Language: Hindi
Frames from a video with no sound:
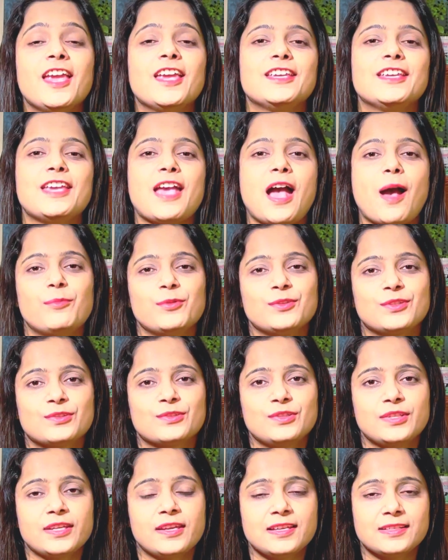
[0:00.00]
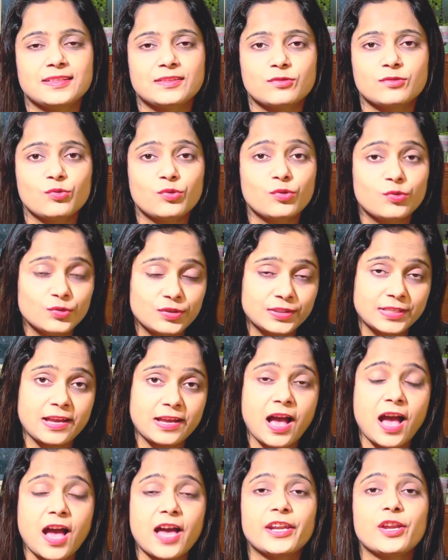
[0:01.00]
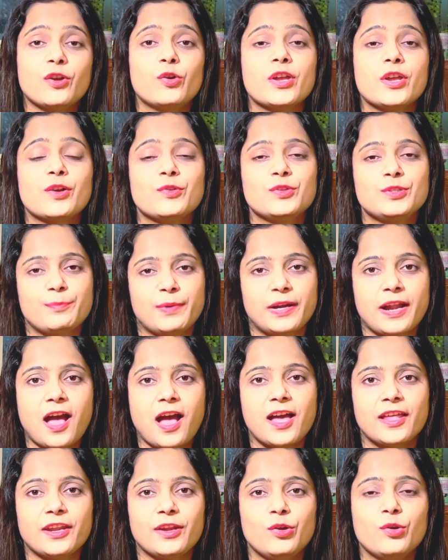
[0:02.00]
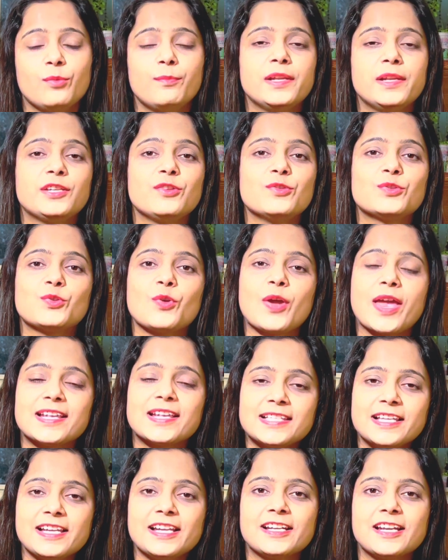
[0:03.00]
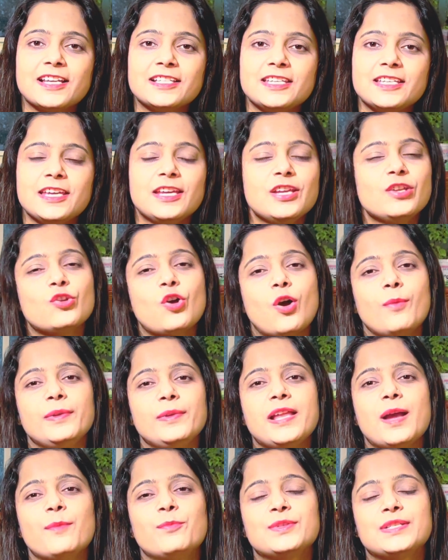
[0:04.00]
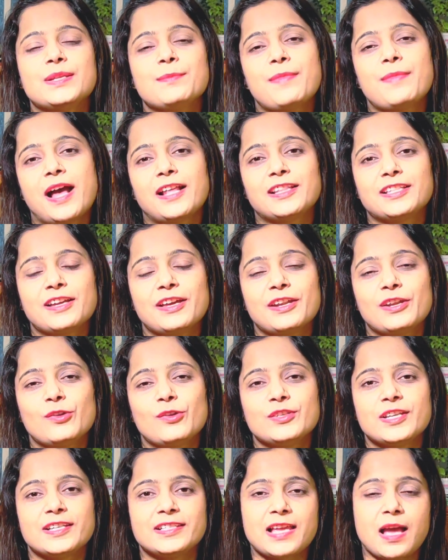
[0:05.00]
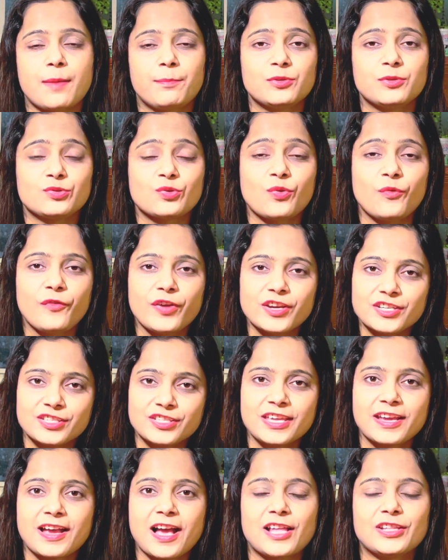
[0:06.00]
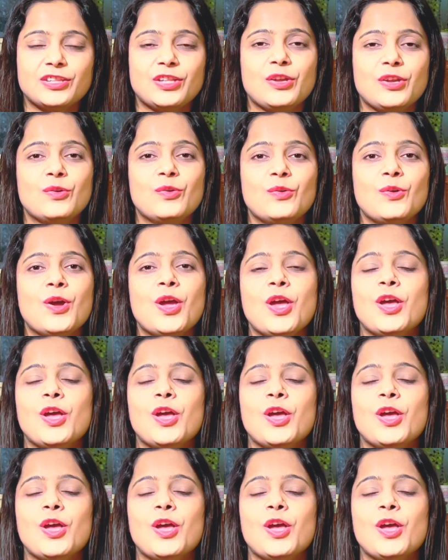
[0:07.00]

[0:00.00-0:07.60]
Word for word: कि आप उससे किसको कुछ सिखा रहे हो या कुछ पढ़ा रहे हो बल्कि उसको ऐसा लगना चाहिए कि नॉर्मली आप उससे बात कर रहे हो जैसे आप उसको फिश दिखाते हो